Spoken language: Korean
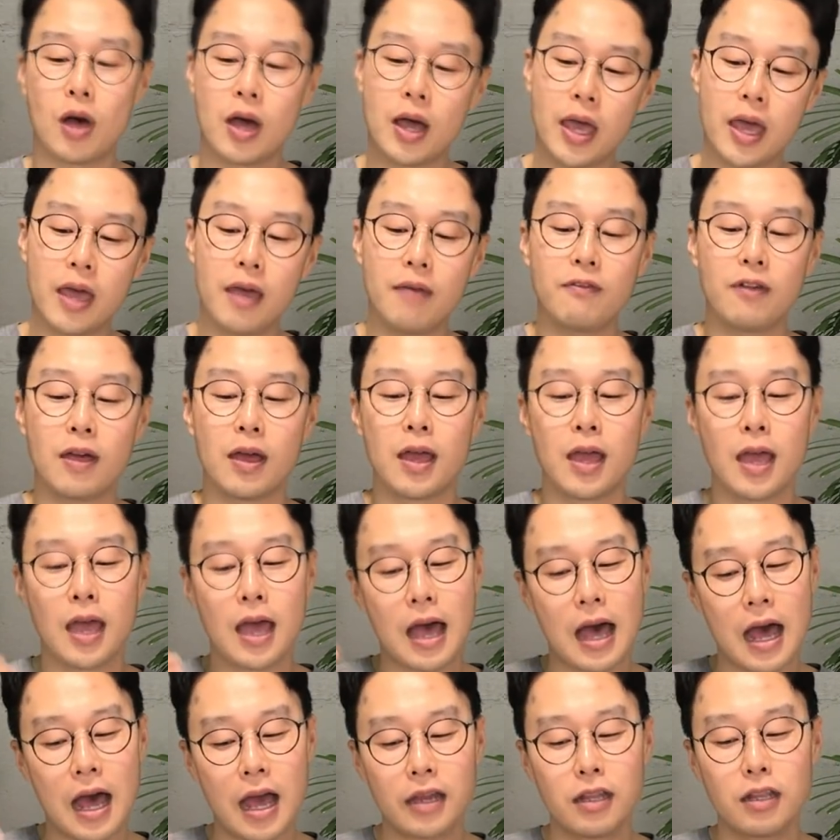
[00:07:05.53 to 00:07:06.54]
뭐
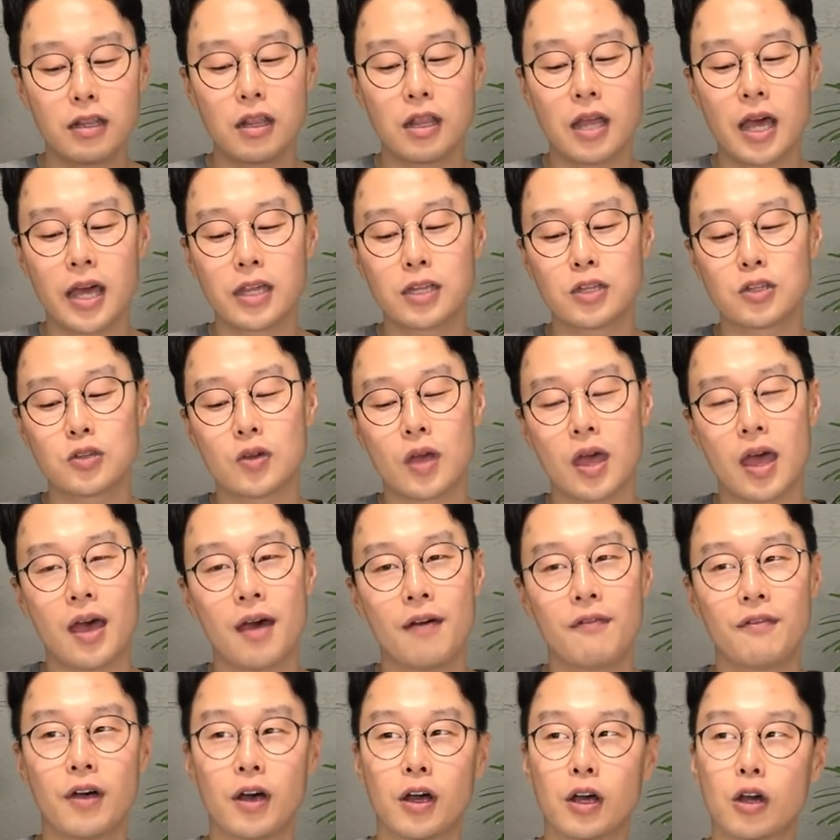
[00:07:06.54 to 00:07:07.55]
I'd like to
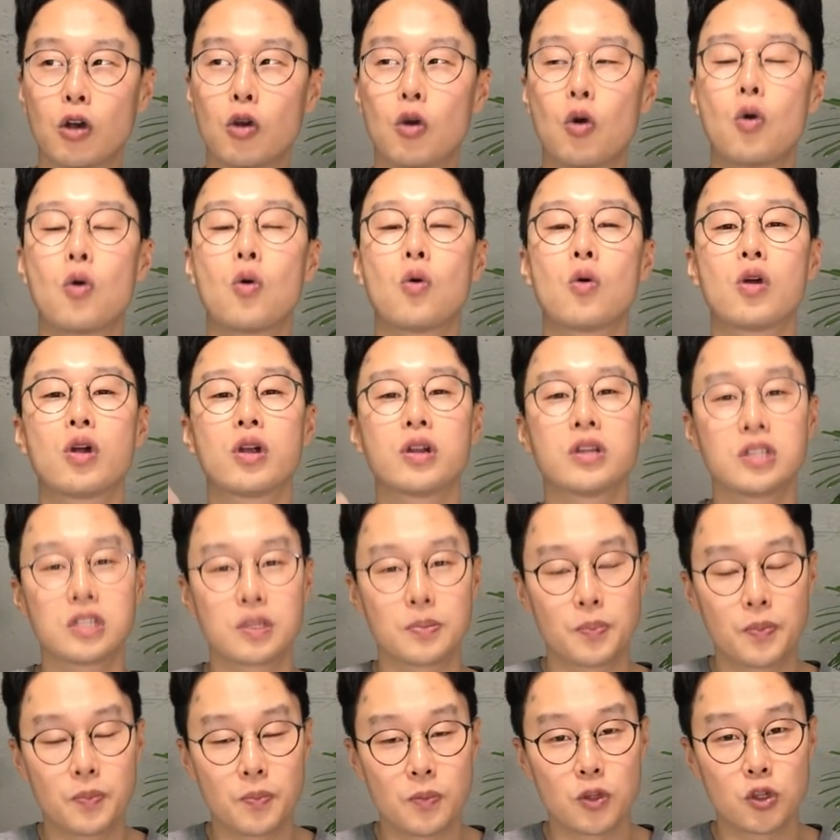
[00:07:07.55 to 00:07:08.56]
have a corn
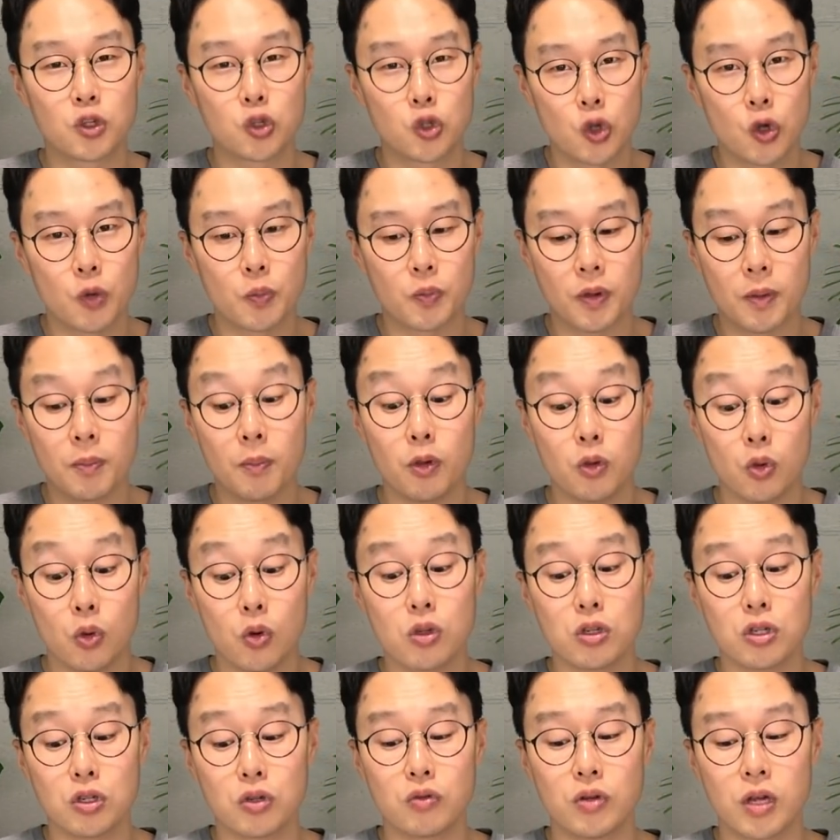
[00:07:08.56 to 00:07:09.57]
soup 뭐
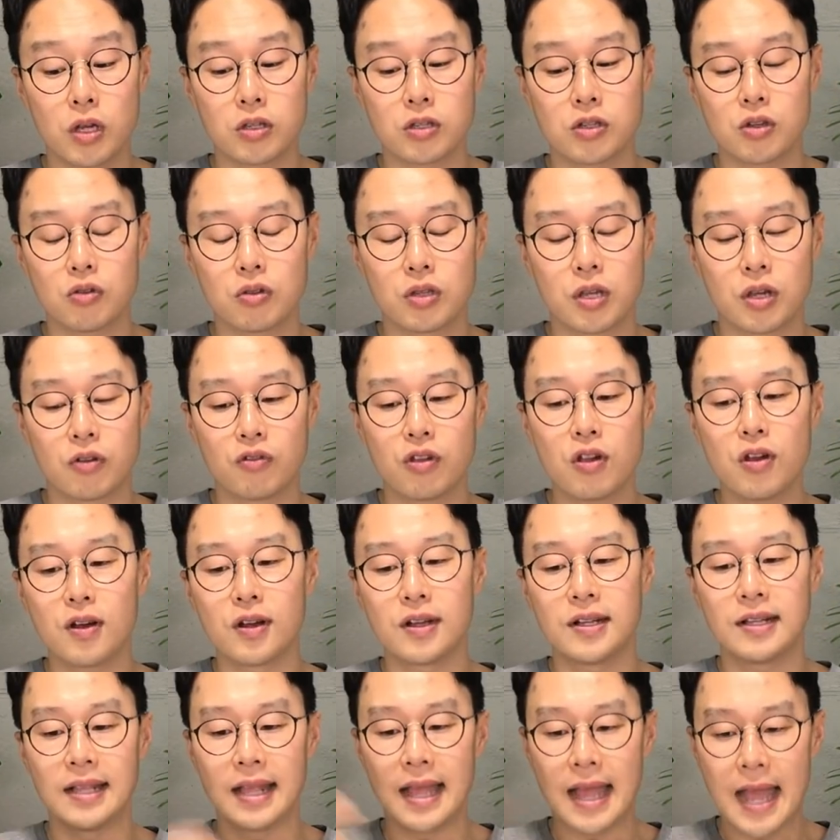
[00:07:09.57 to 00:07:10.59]
이런 식으로 해주셔도
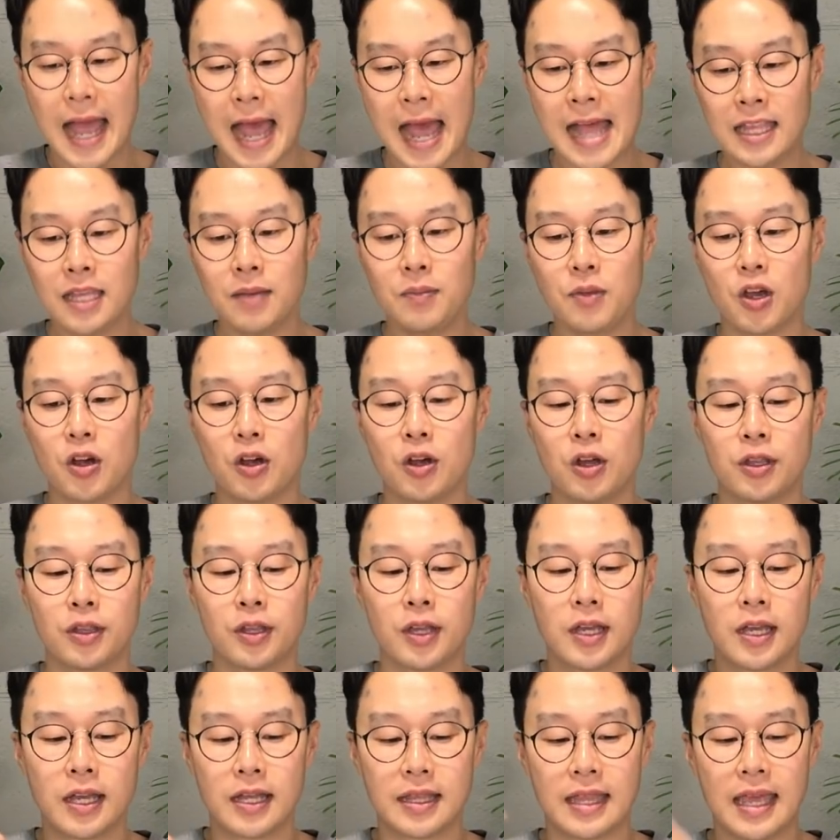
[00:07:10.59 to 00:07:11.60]
되고요.
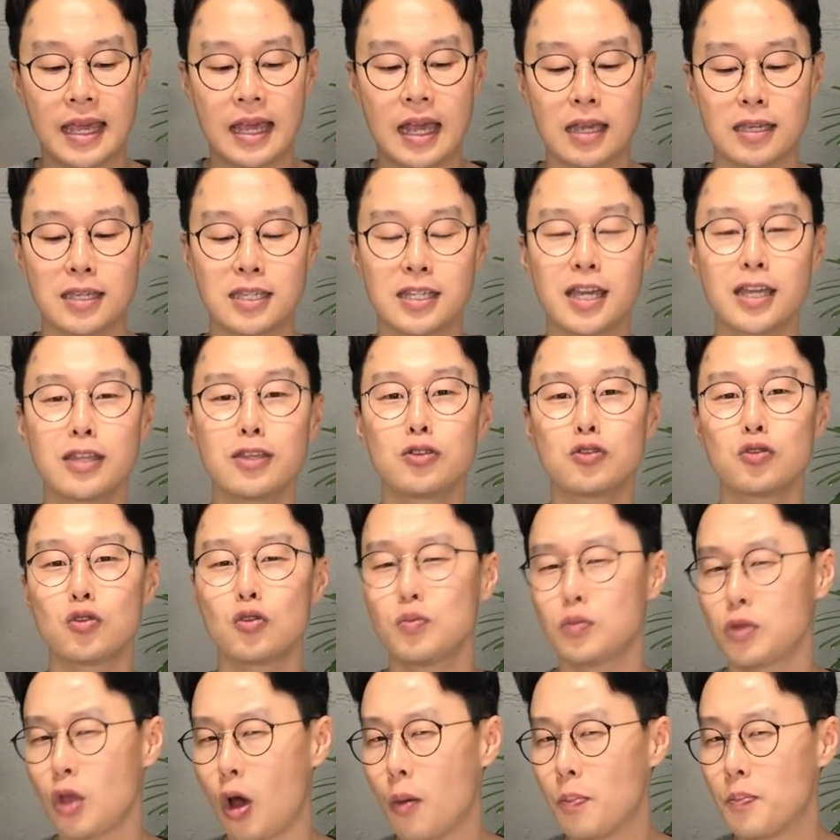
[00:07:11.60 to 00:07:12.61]
아니면 내가 시간이
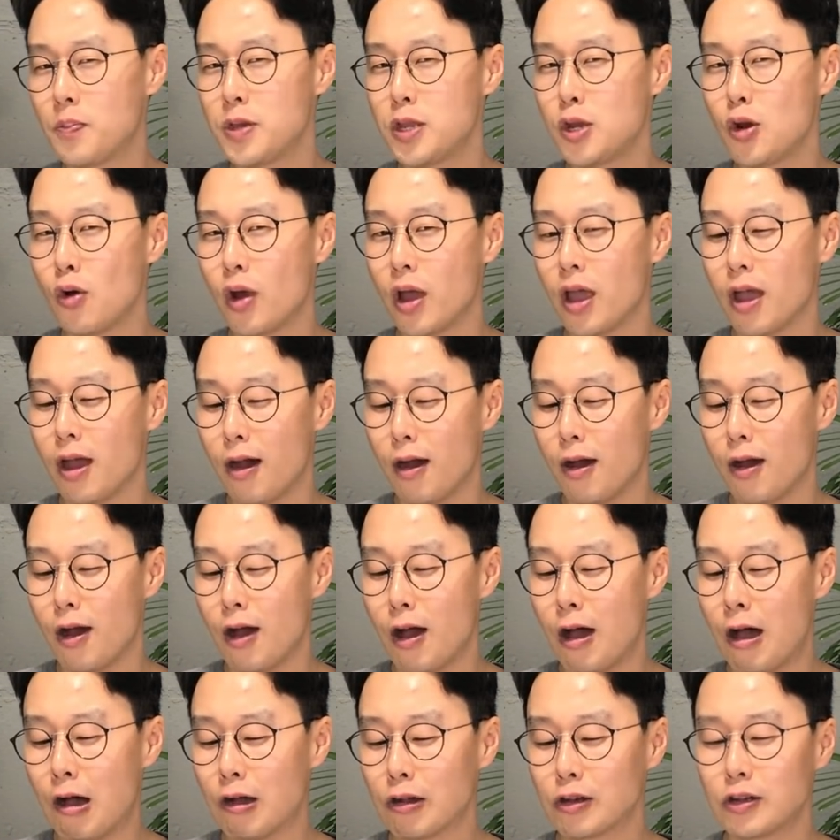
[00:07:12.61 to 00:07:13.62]
조금 더 필요해요.
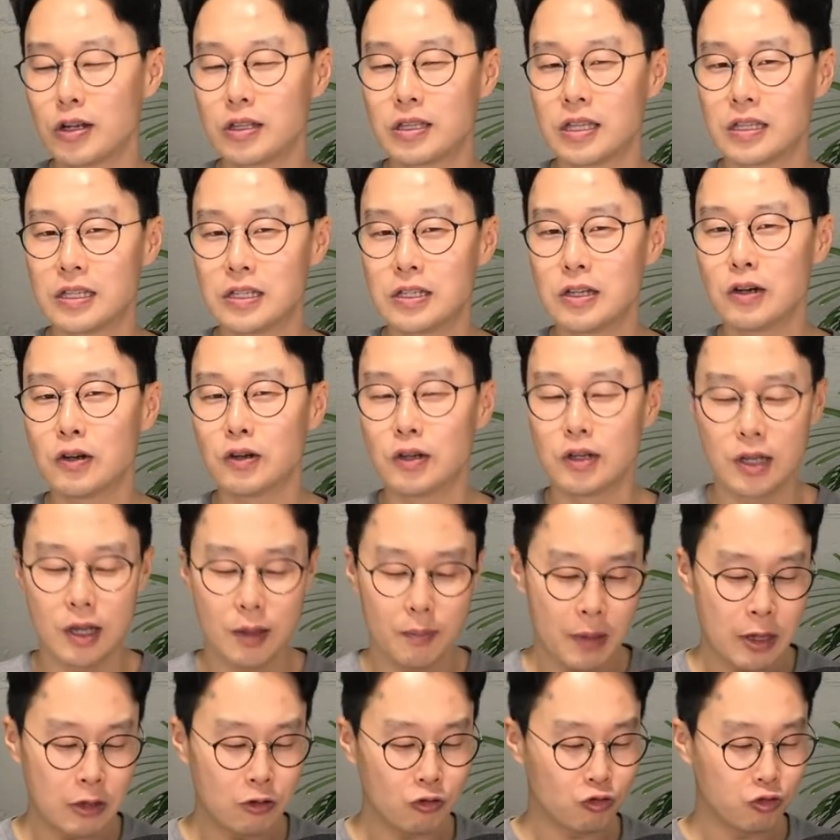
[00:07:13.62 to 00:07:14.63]
그럴 때는요.
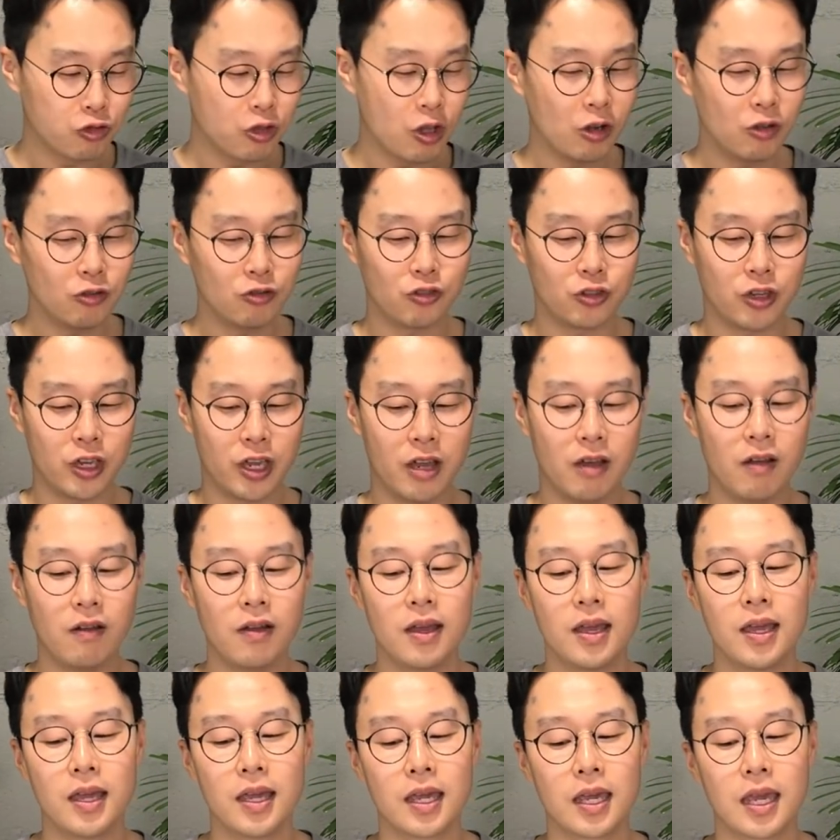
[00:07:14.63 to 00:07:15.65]
메뉴 구경 중이에요.
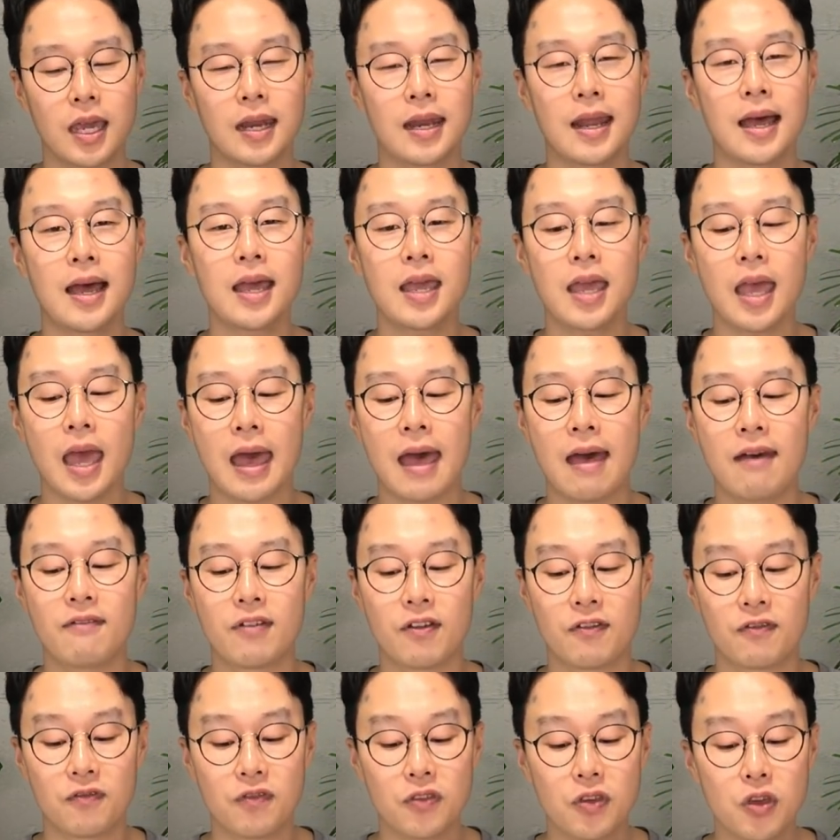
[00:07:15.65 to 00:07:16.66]
Can I have
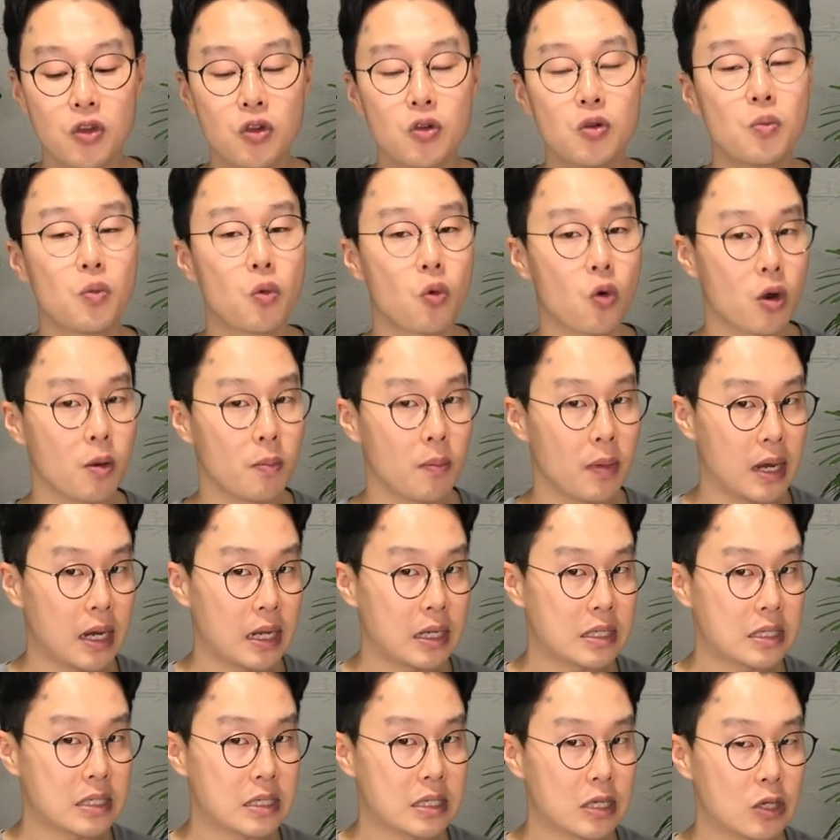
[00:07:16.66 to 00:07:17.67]
a few more
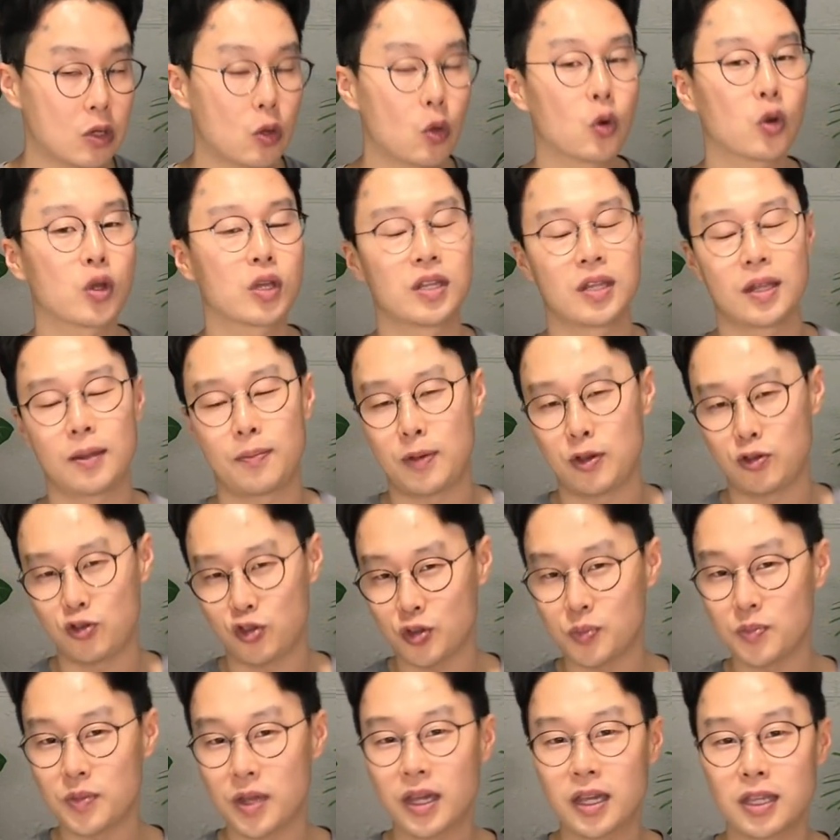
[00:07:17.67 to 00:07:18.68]
minutes? 이렇게 대답해
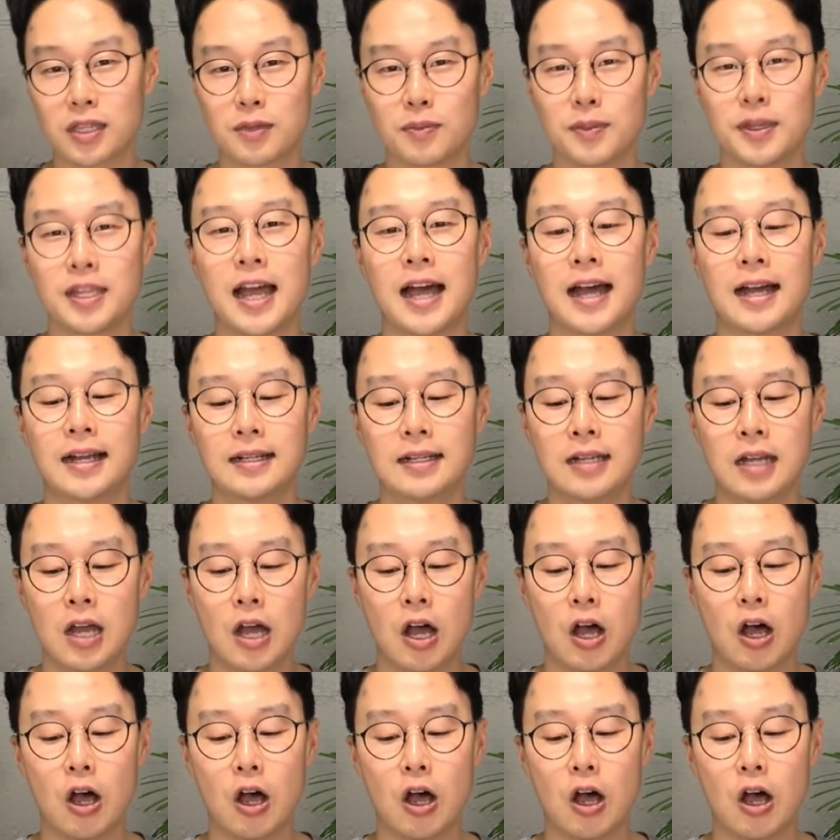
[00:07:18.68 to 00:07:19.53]
주시면 되겠습니다.